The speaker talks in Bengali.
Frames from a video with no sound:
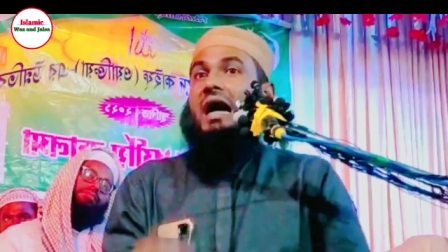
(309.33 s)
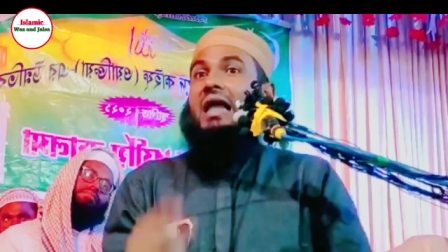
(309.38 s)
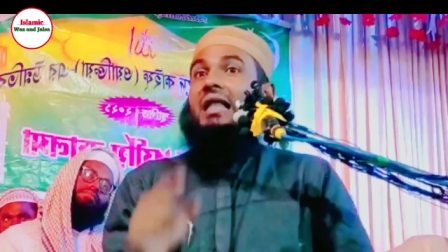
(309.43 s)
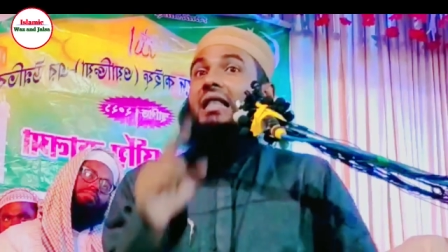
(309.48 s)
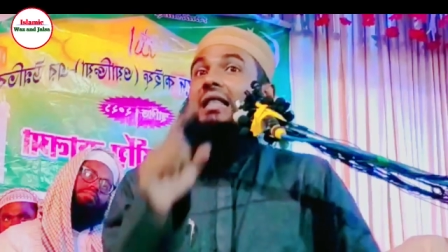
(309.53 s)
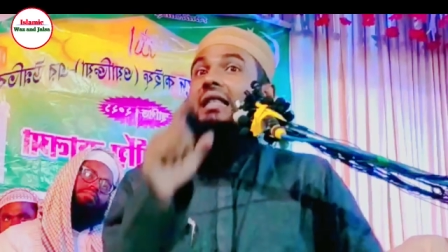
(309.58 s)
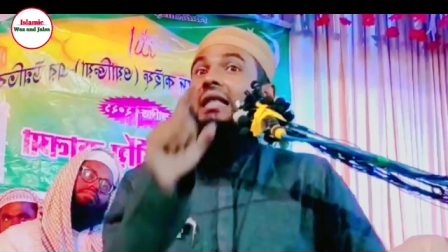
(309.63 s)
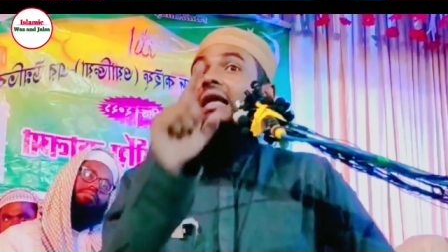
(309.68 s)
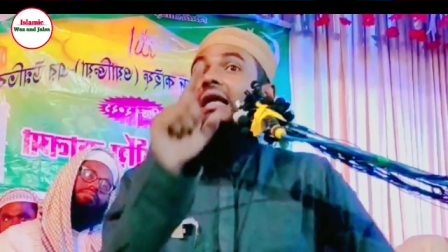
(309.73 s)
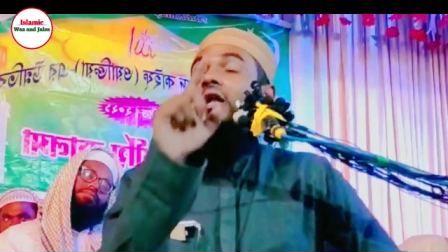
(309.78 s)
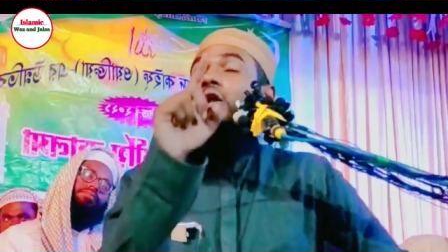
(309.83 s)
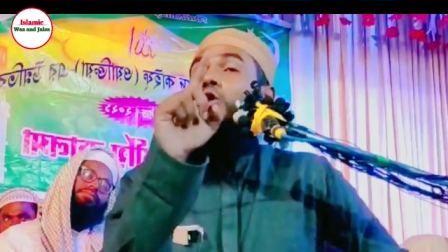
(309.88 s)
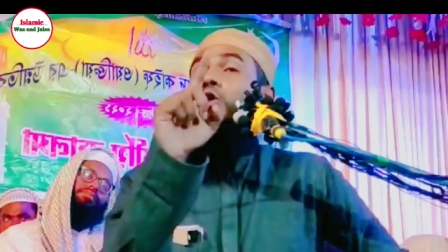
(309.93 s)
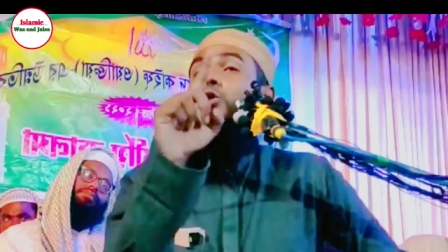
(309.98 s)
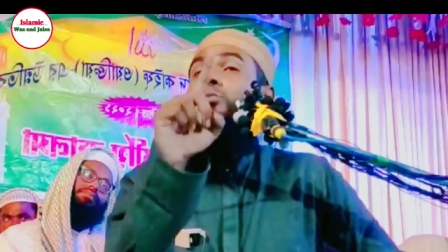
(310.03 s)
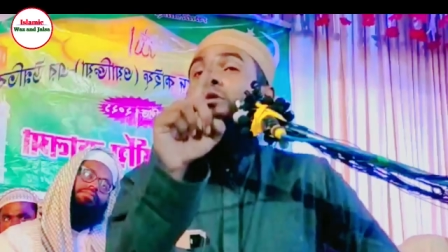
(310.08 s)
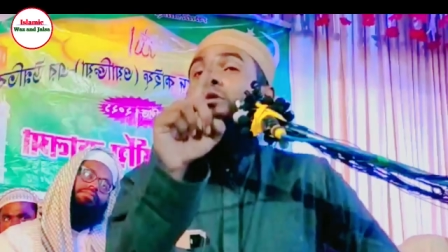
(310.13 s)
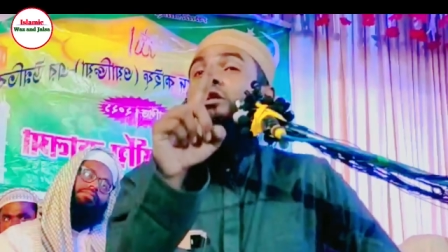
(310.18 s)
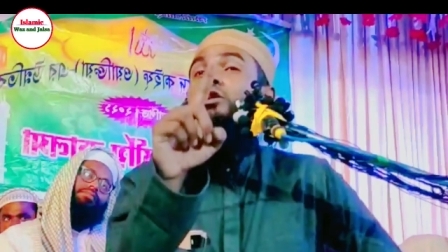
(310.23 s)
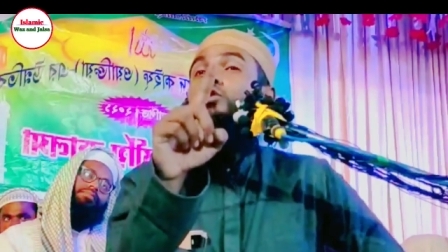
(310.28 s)
আল্লাহর
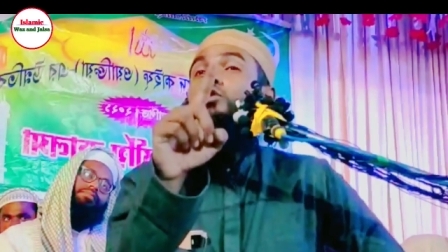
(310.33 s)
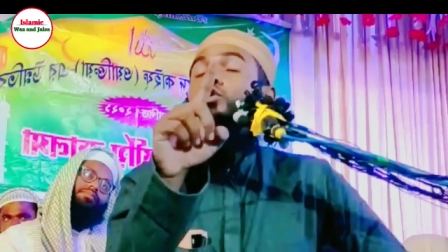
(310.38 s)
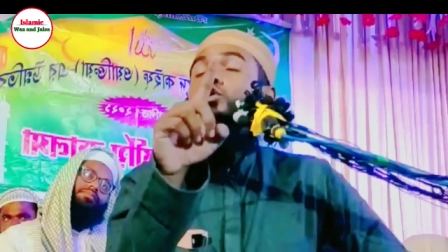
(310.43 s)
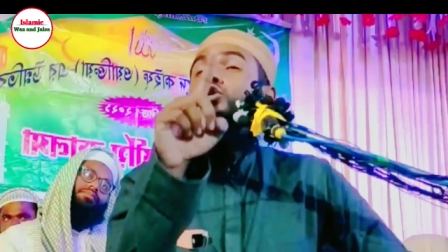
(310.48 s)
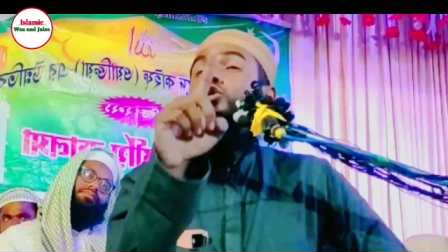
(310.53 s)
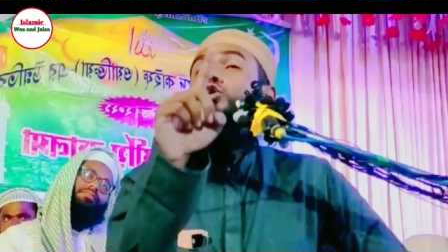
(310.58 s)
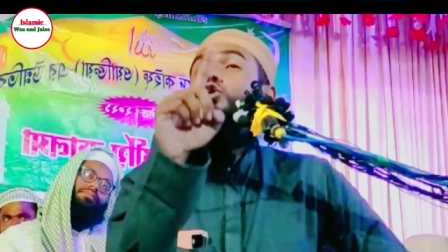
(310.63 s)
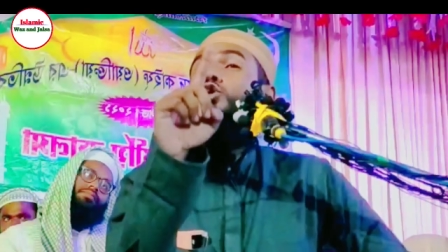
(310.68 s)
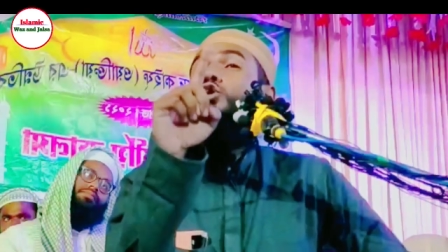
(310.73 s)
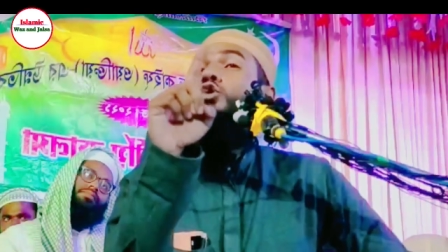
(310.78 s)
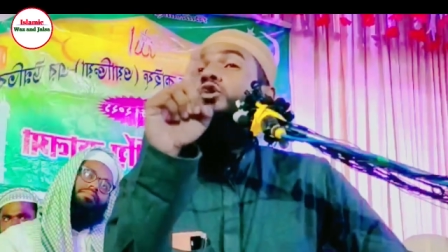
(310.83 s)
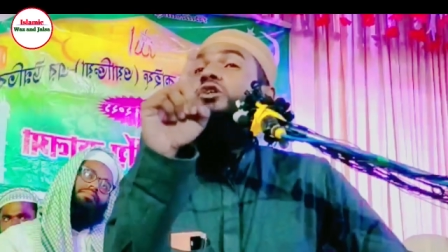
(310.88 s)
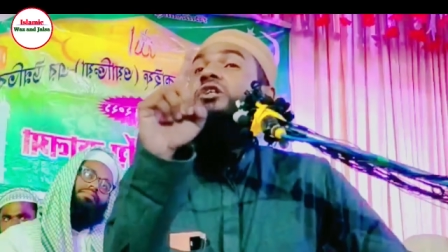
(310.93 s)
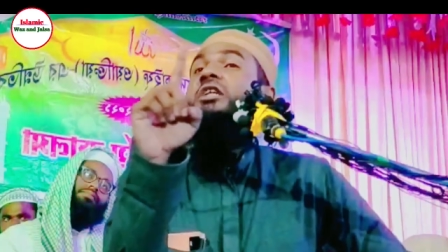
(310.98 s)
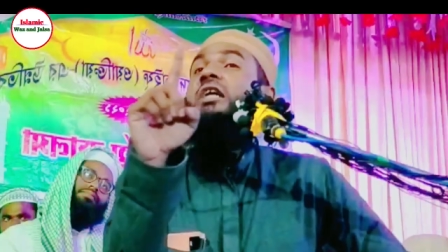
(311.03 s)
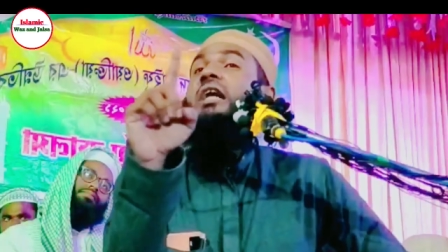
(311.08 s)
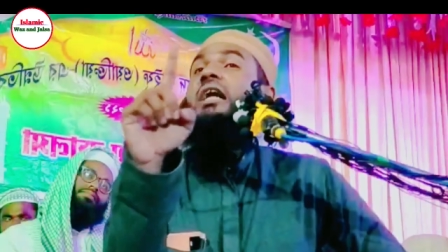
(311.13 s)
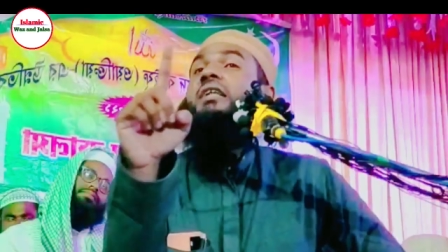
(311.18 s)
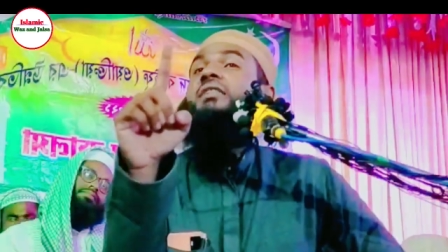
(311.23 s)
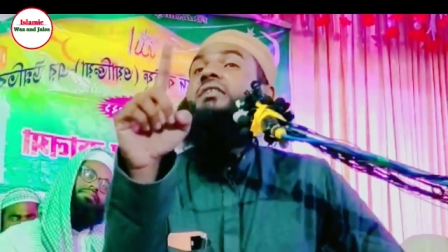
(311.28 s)
নবীর কোনো
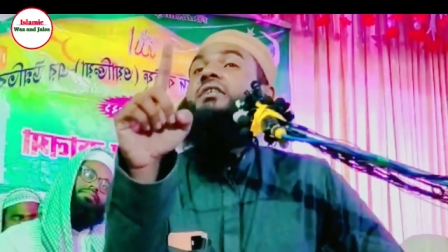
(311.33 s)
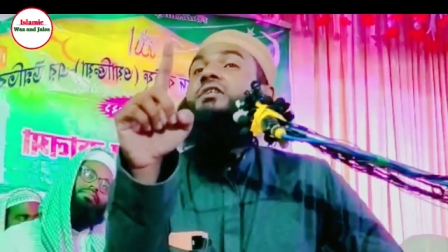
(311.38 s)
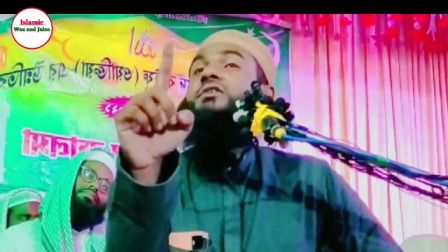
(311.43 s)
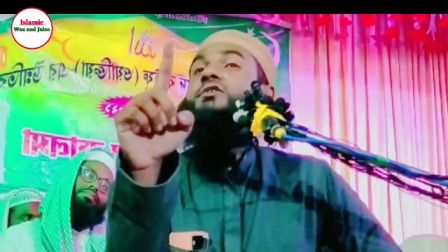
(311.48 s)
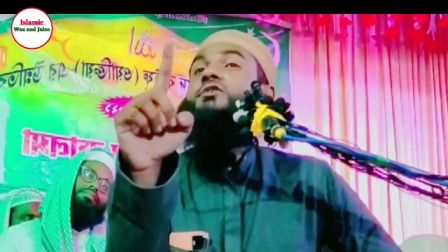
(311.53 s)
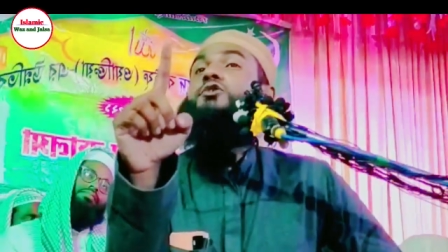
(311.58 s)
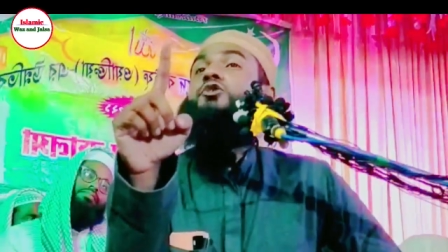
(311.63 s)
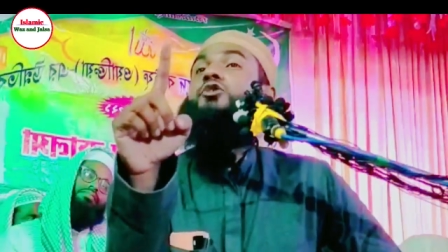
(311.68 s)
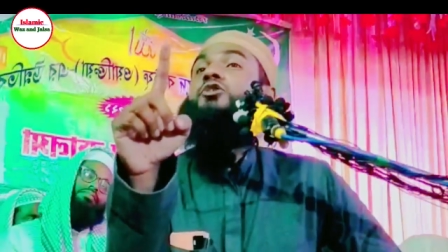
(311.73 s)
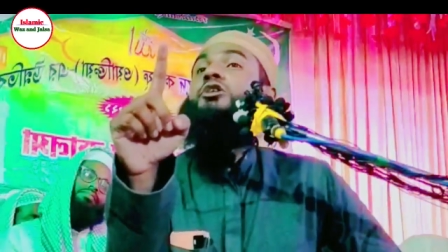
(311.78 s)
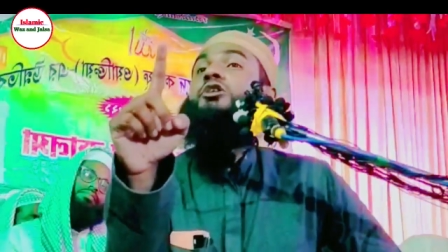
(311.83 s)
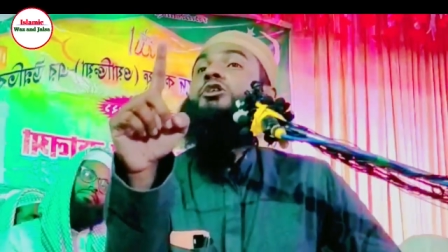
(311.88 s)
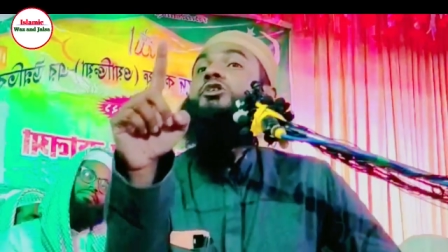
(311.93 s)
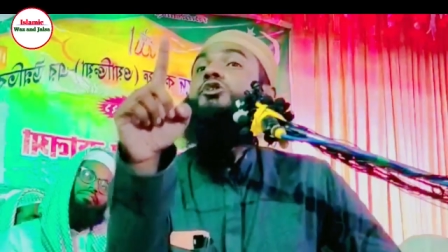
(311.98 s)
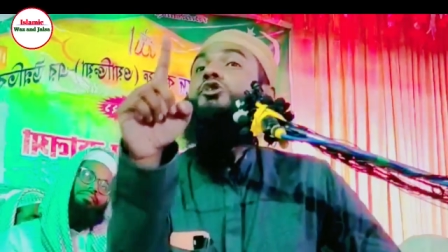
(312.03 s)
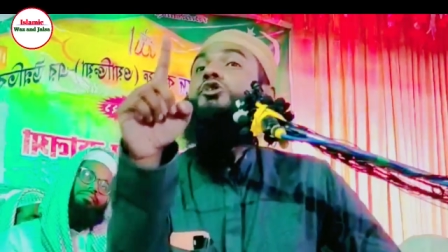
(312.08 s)
সহি হাদিস যদি